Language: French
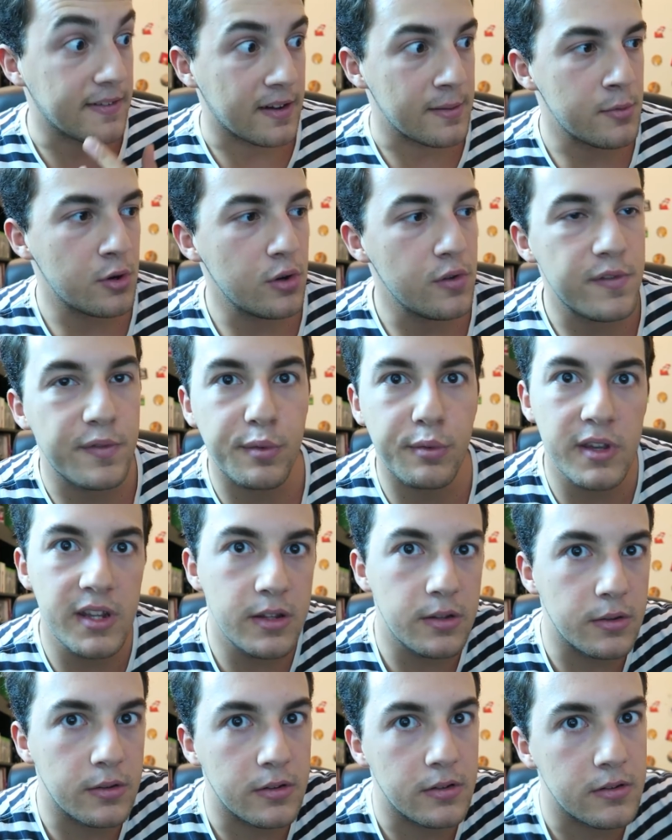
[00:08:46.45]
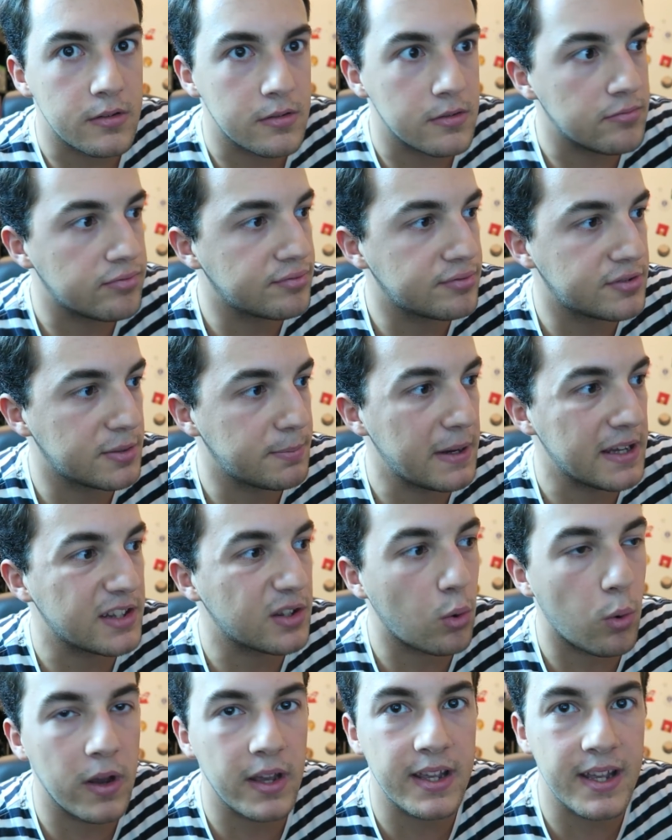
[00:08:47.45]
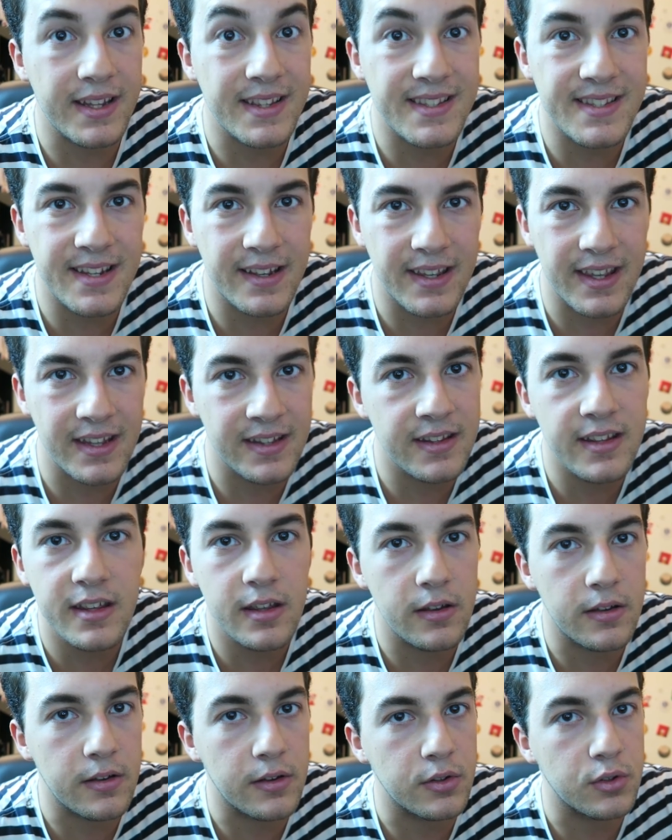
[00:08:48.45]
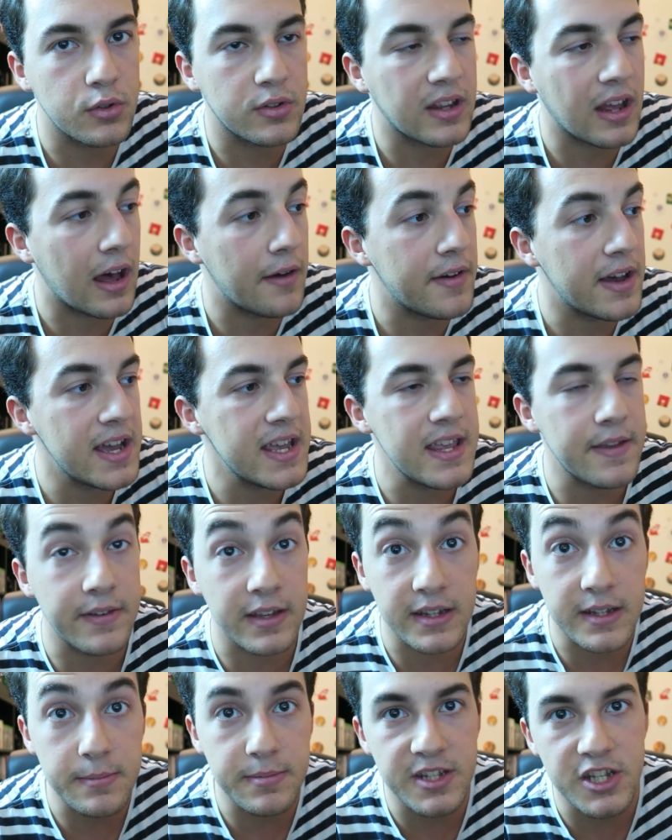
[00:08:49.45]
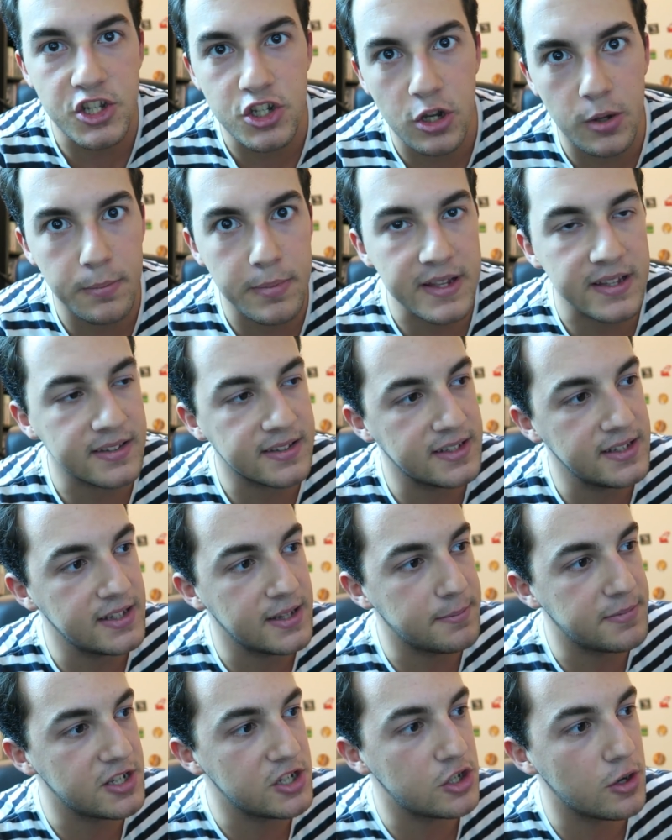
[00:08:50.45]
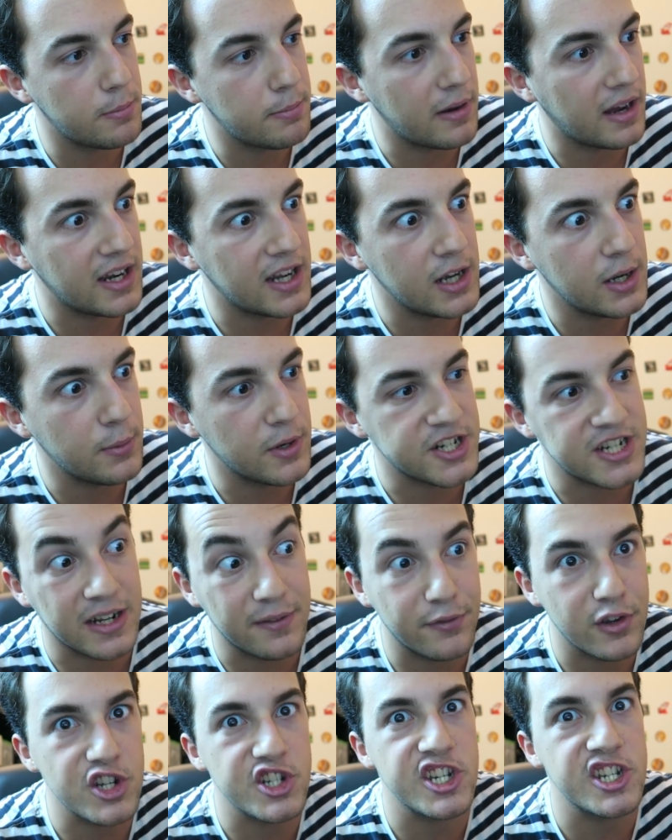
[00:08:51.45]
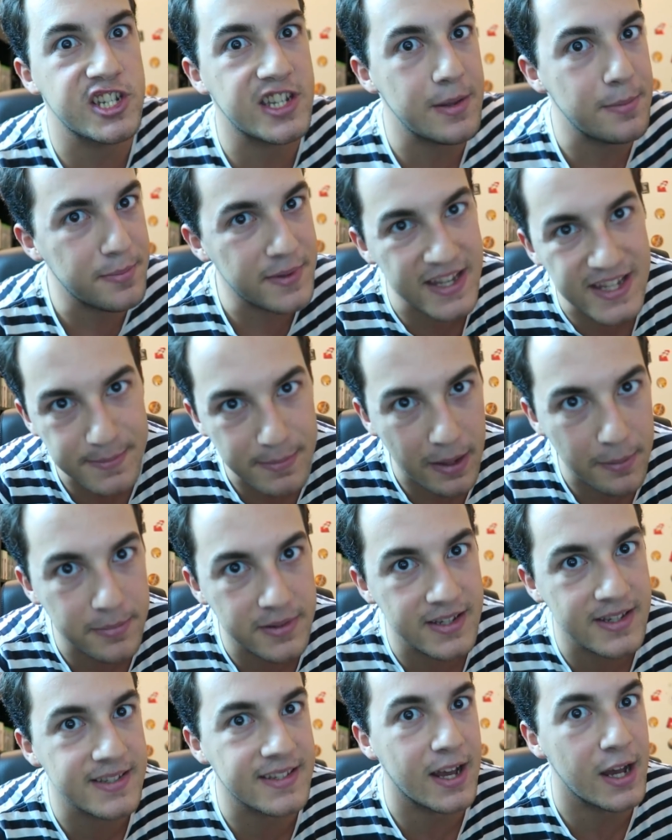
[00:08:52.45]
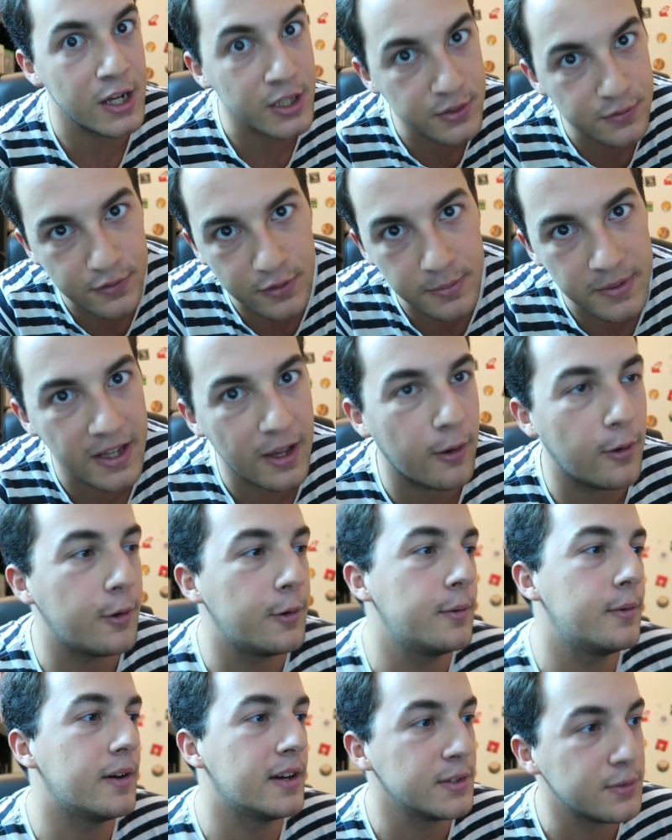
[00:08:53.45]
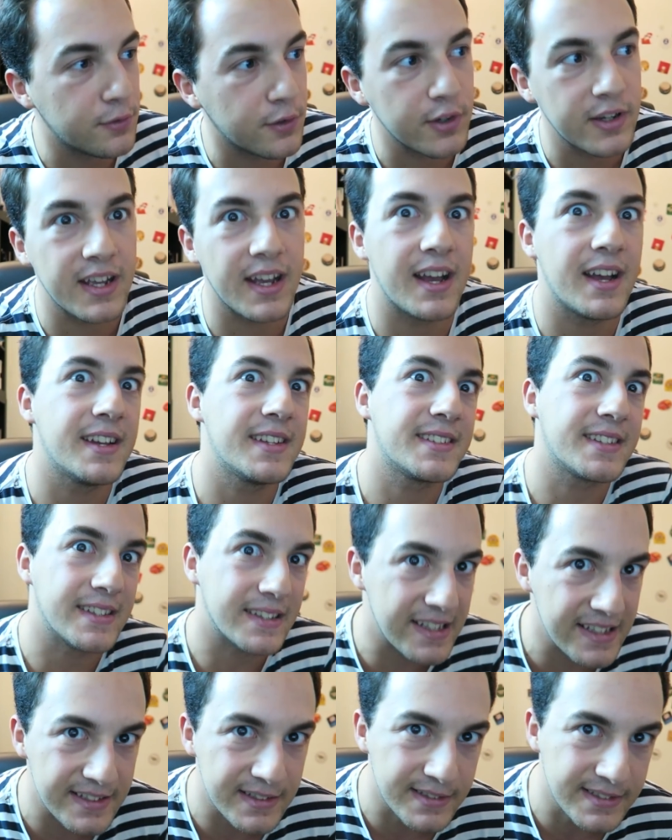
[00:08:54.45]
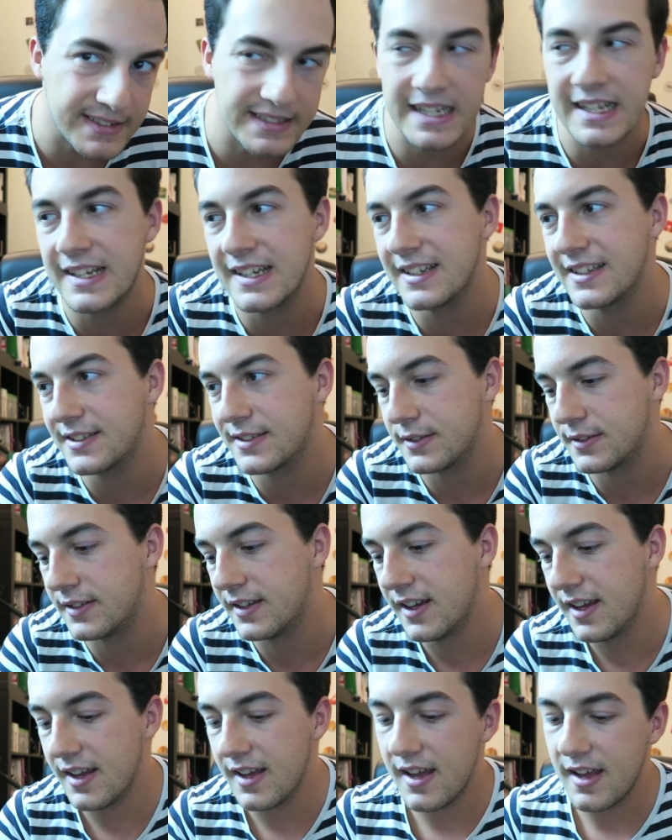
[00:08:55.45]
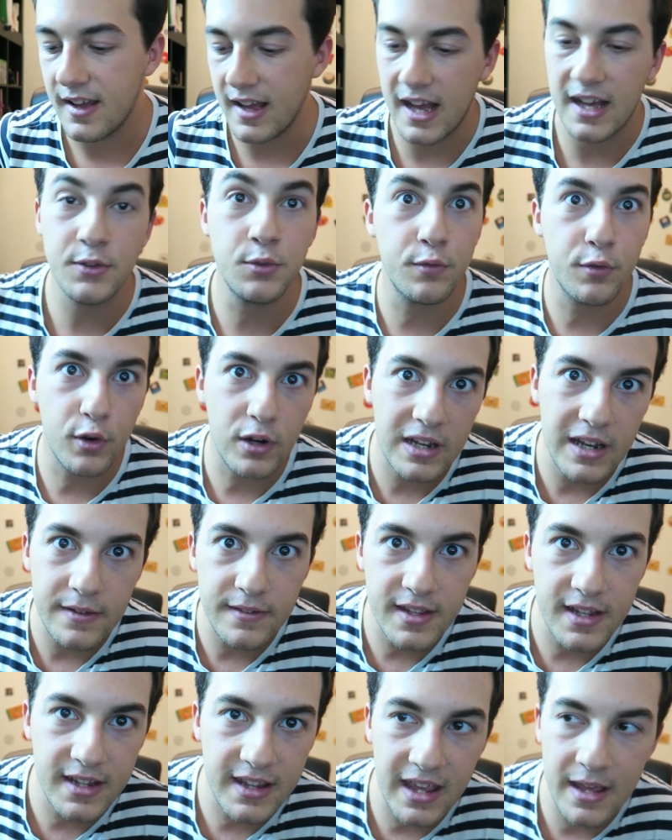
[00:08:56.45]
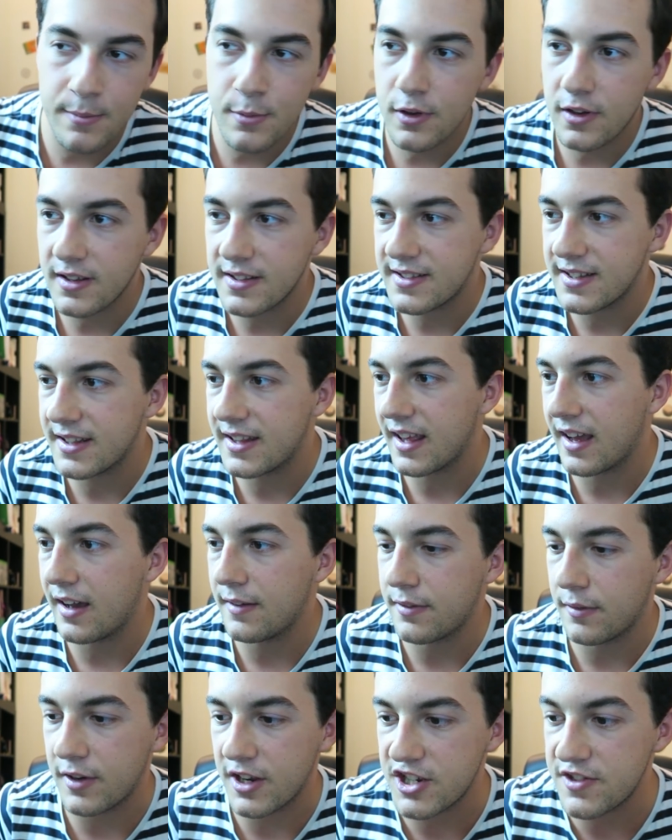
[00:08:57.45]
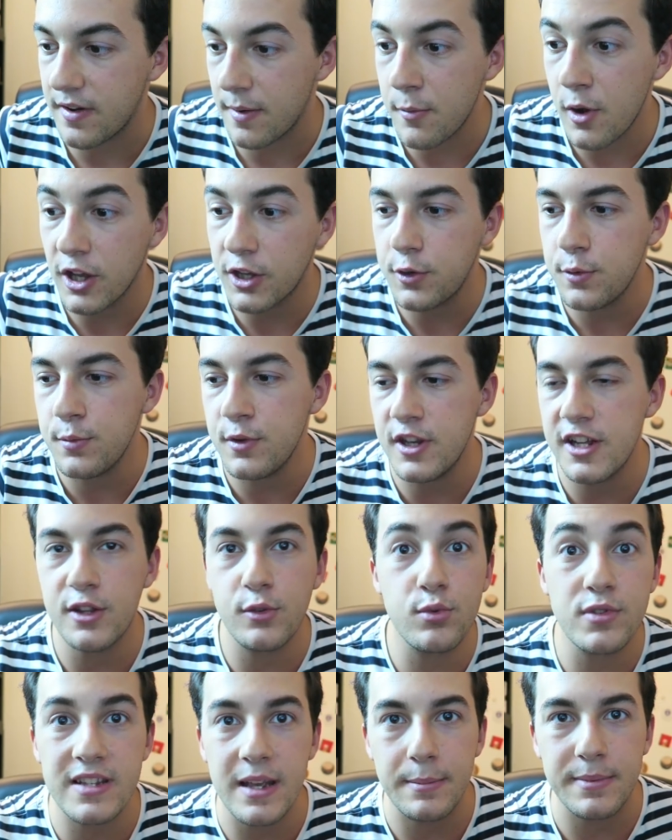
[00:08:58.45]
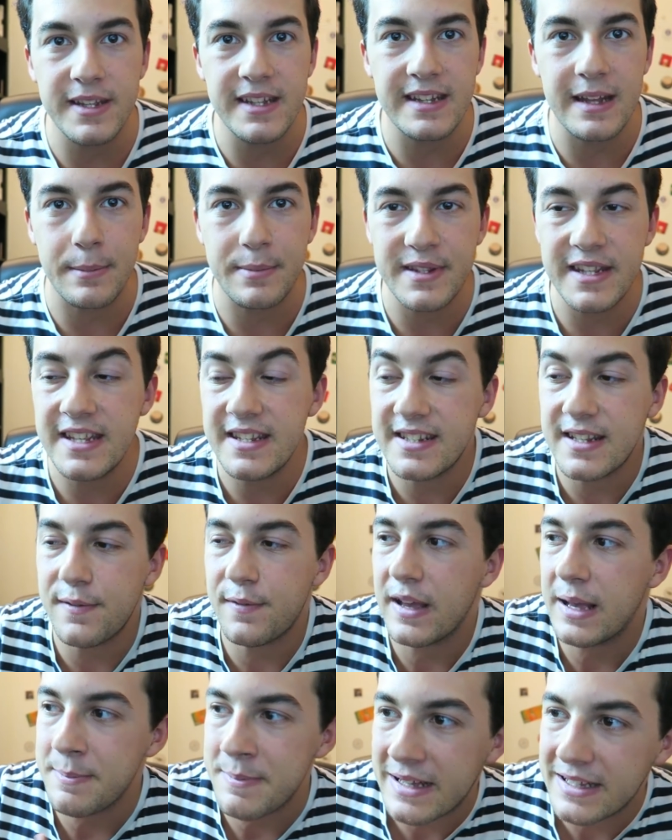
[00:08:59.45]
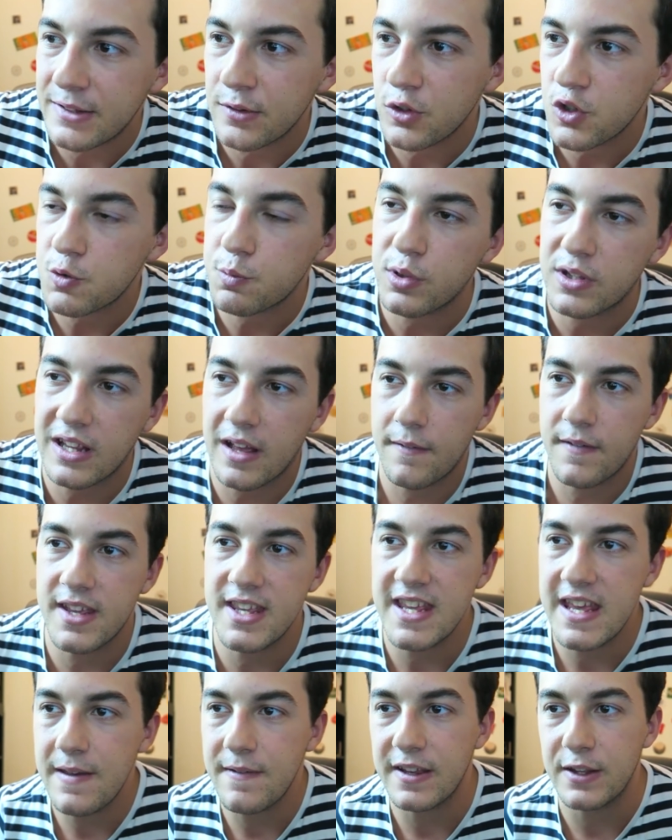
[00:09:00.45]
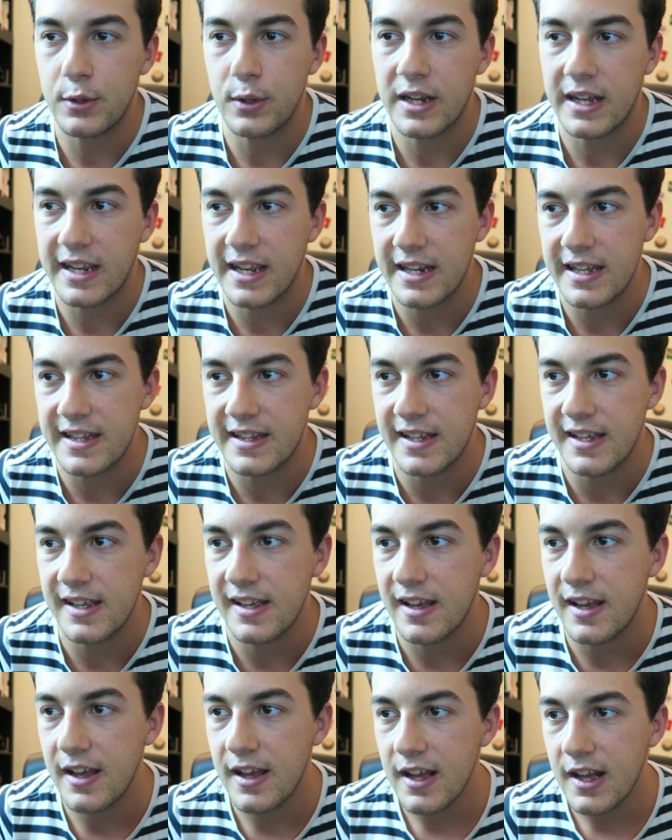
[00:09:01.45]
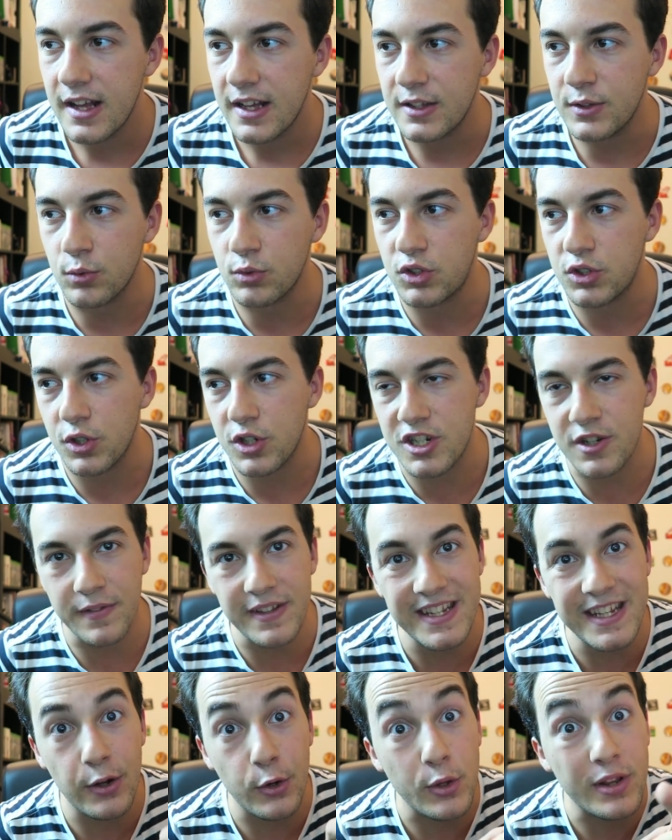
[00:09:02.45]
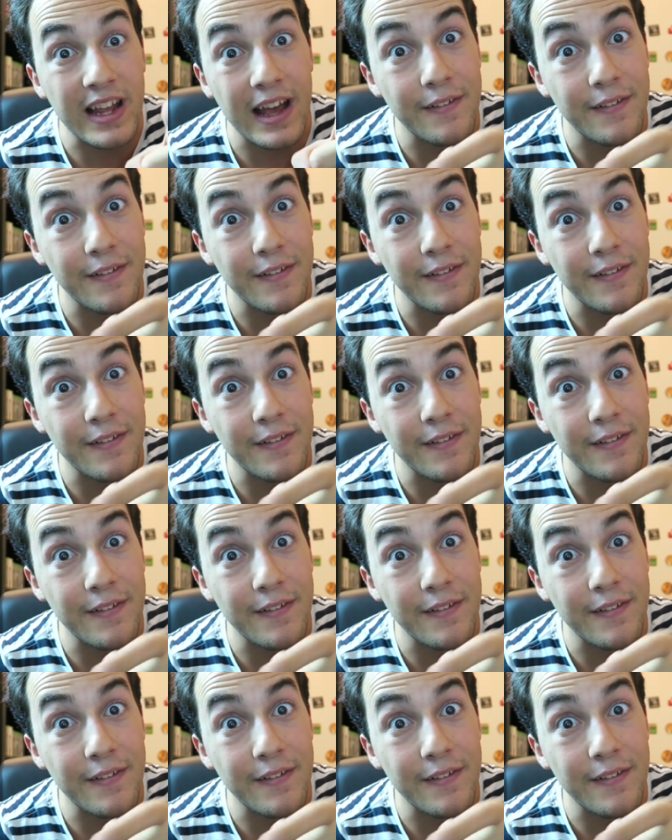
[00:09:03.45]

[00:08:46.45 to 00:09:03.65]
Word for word: C'est vraiment le fruit de, je sais pas, 3, 4, 5 années euh, de travail avec des petits jobs par-ci, des petits jobs par-là, où à chaque fois j'achetais pièce par pièce un nouveau micro, un nouveau casque, des enceintes, euh, un nouveau clavier de gamer, etc. Enfin voilà, j'ai vraiment accumulé tout ça petit à petit, ce qui fait que maintenant je peux travailler avec de la qualité. Donc j'ai envie de dire, le